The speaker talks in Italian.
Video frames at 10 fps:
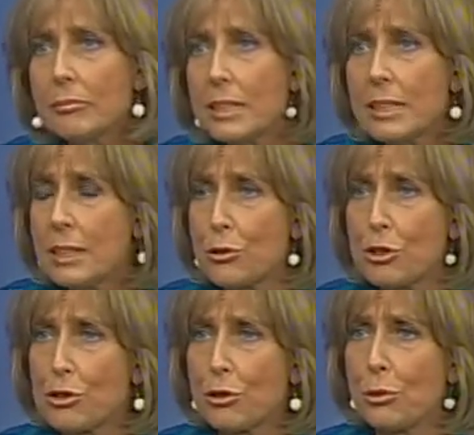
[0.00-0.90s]
se non ci
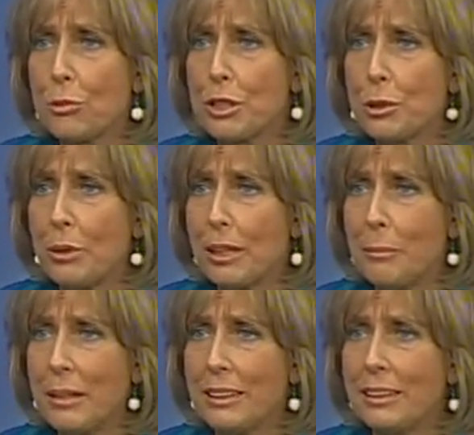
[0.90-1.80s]
sono questi due
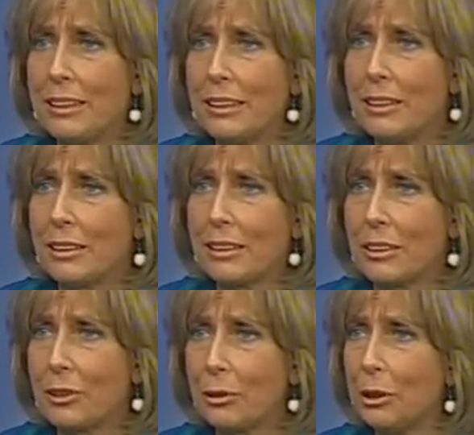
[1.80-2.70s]
elementi eh,
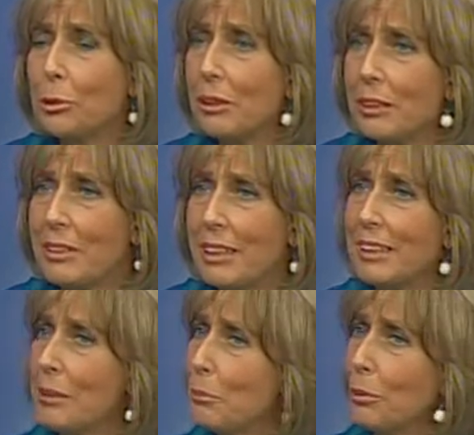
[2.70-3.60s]
continuativi nel
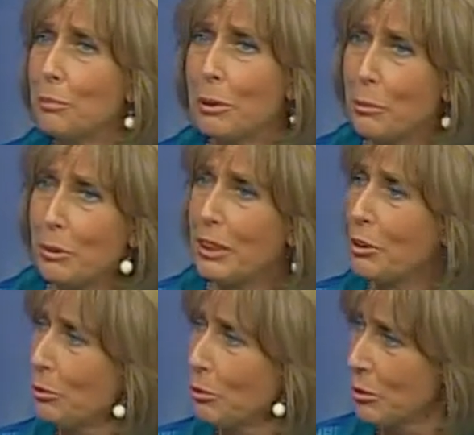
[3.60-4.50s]
tempo, per un
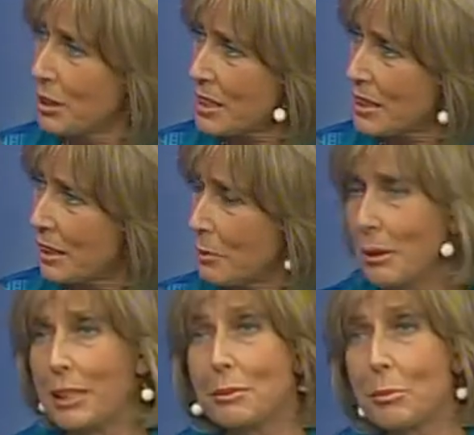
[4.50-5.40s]
medico non esiste la
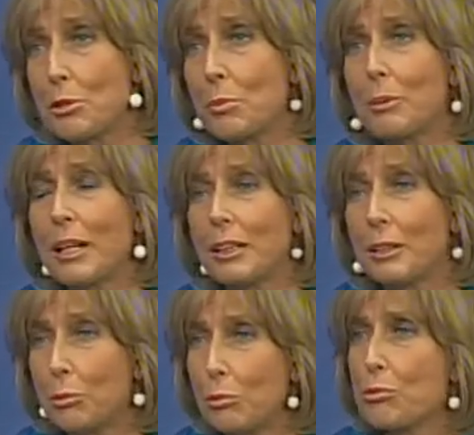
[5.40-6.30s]
dipendenza. Poi si può parlare di
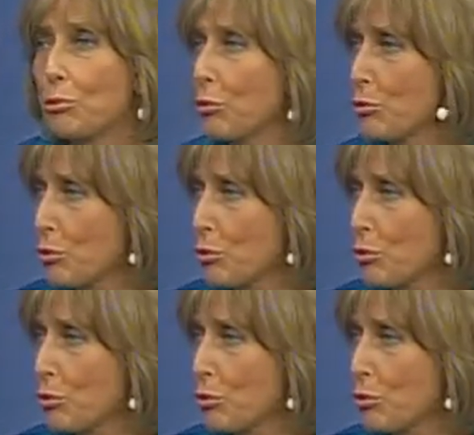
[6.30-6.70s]
abuso, di uso